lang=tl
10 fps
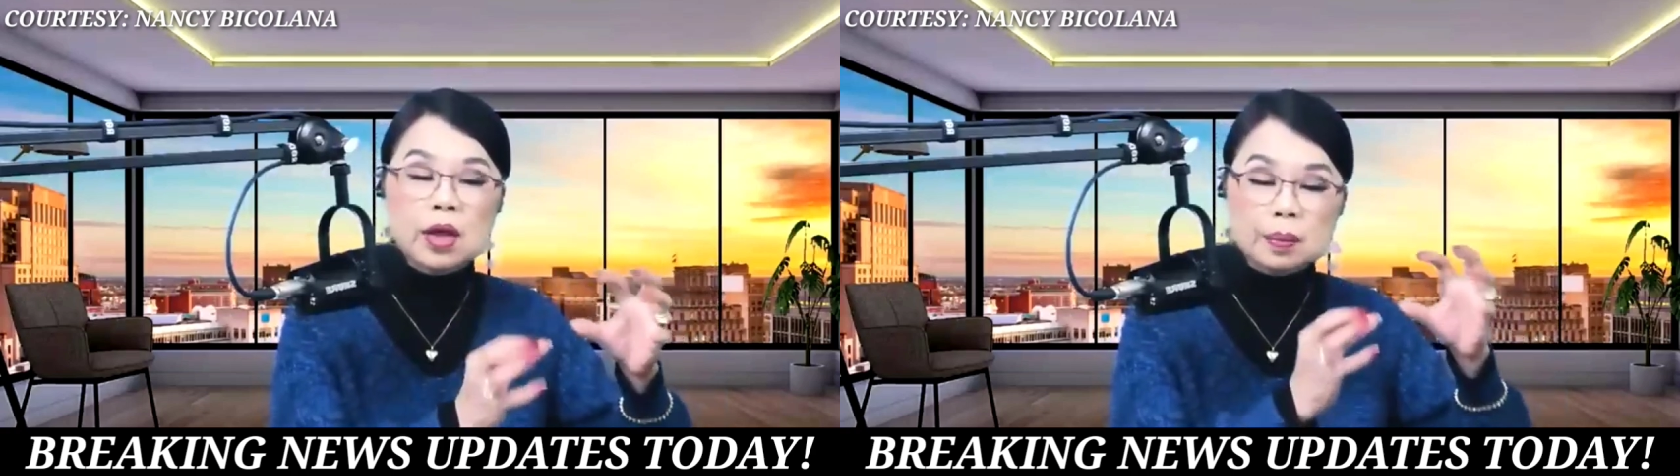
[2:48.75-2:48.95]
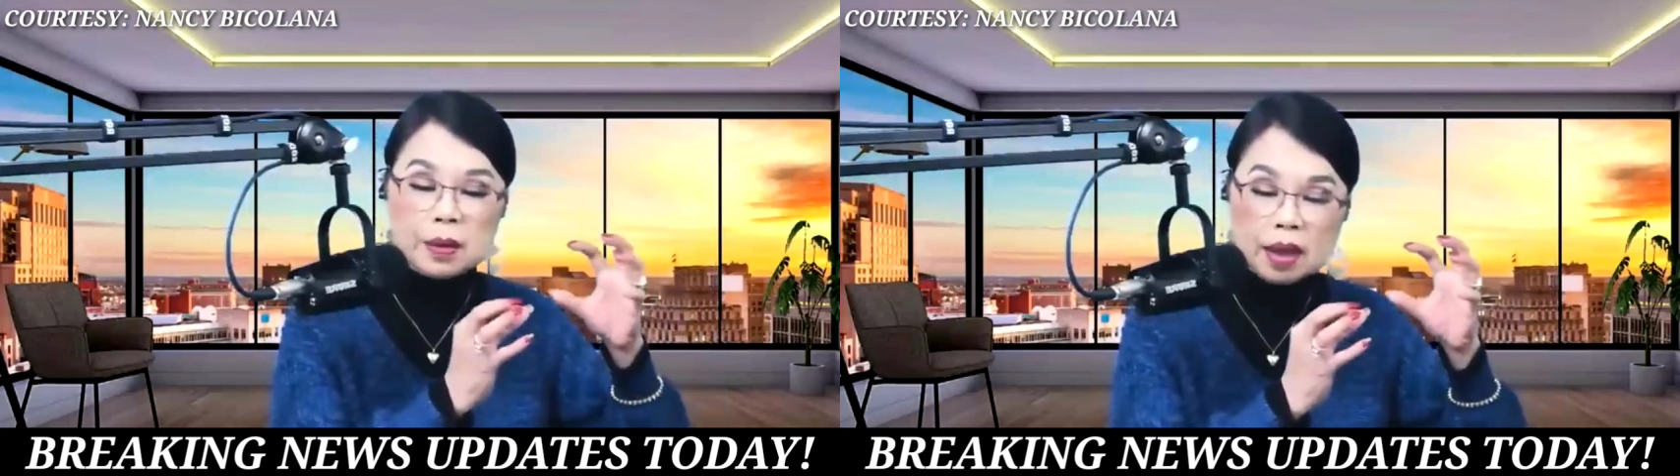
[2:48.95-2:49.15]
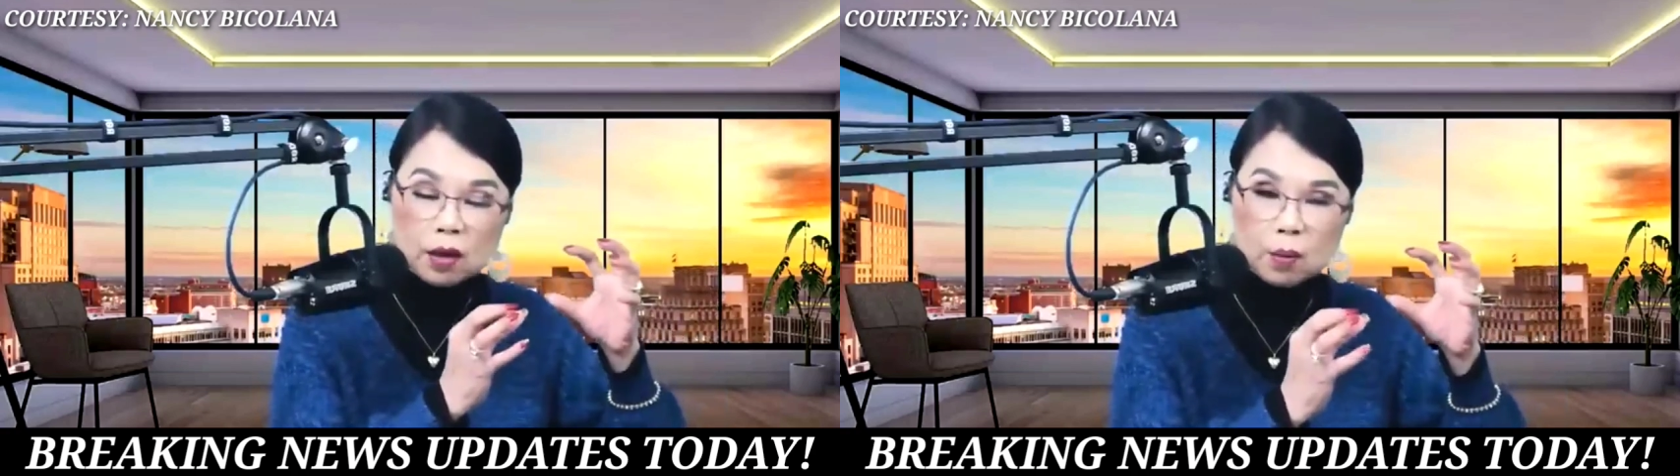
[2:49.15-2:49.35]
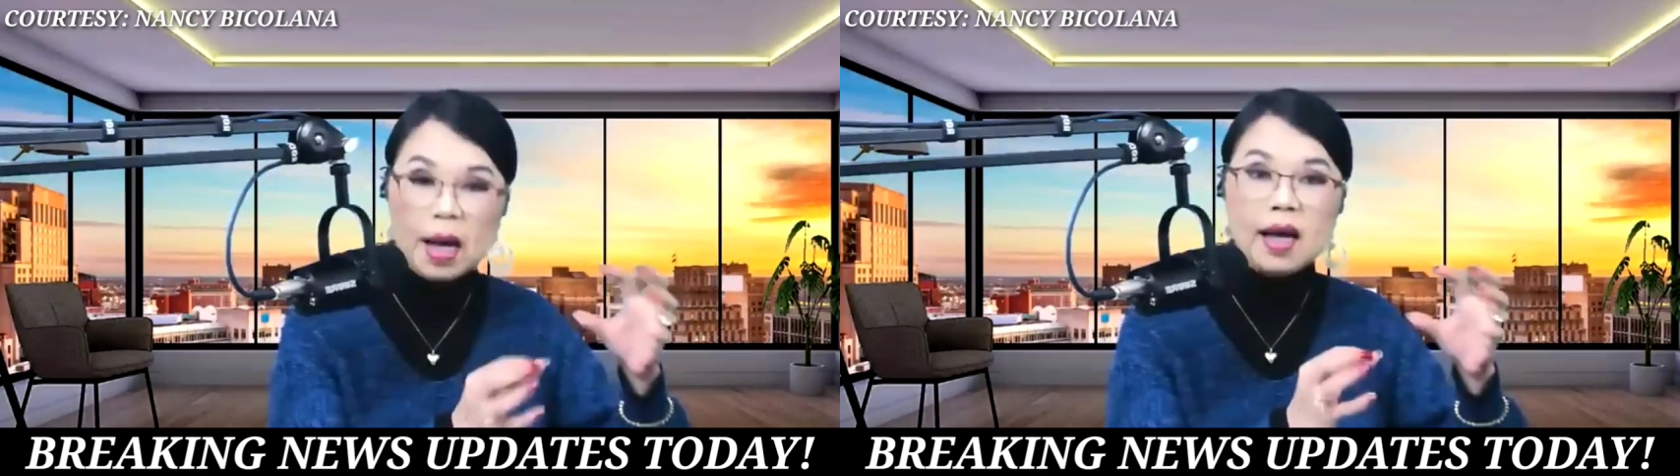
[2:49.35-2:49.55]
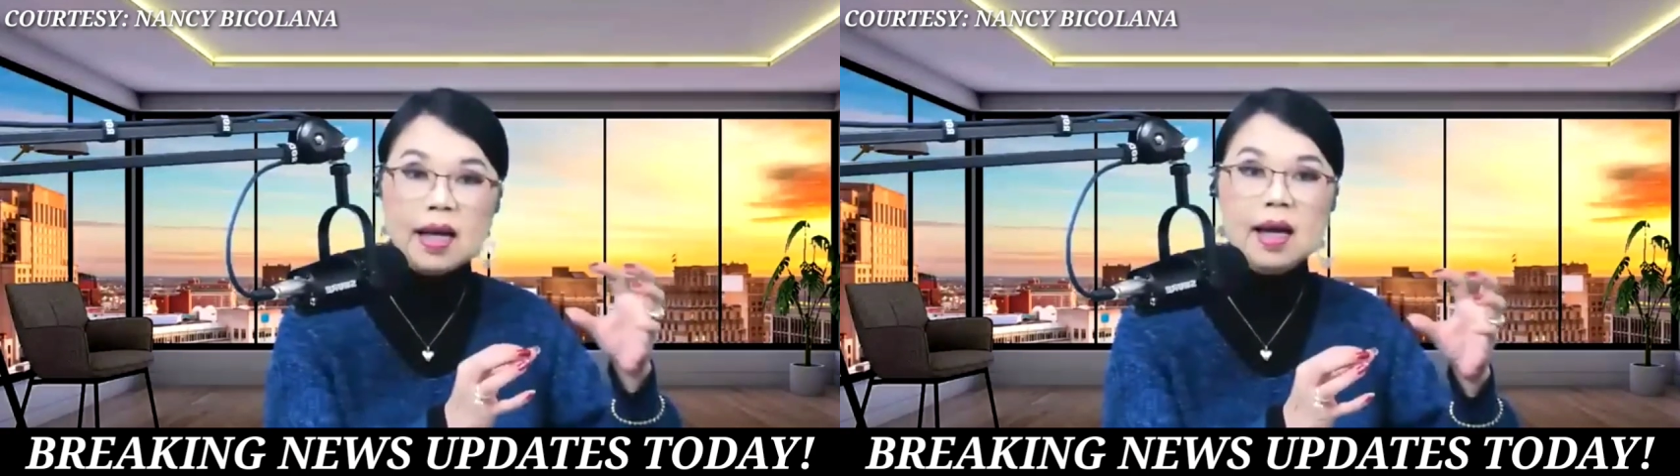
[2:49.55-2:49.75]
at ma- kung
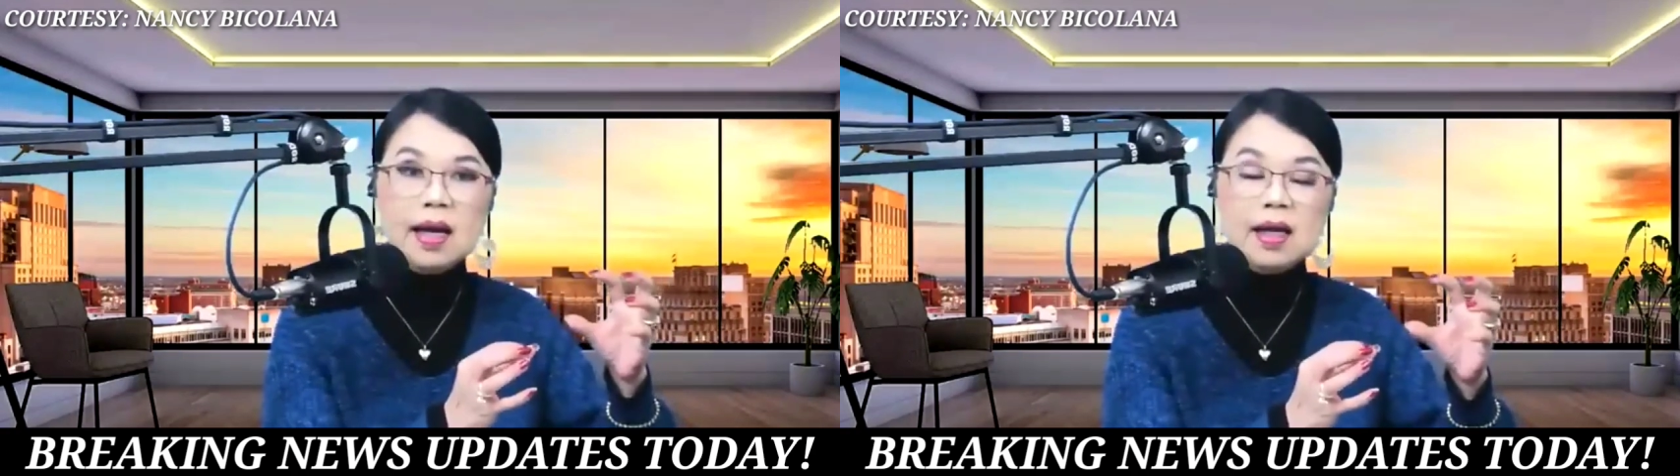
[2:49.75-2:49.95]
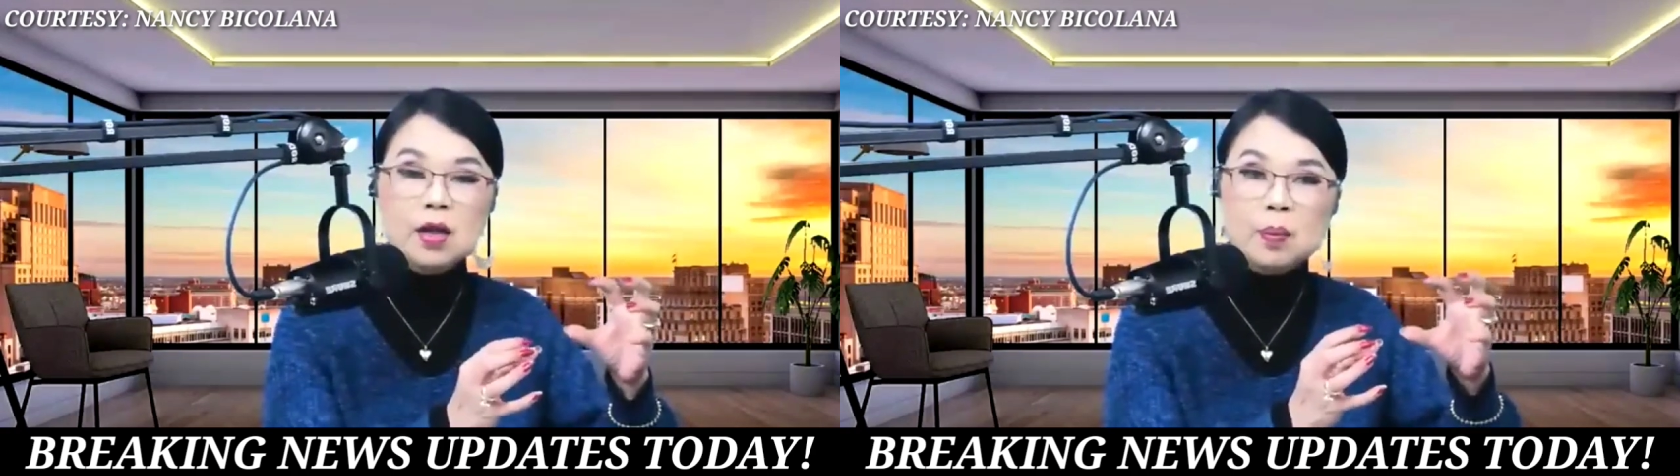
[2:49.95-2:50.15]
maalala ninyo,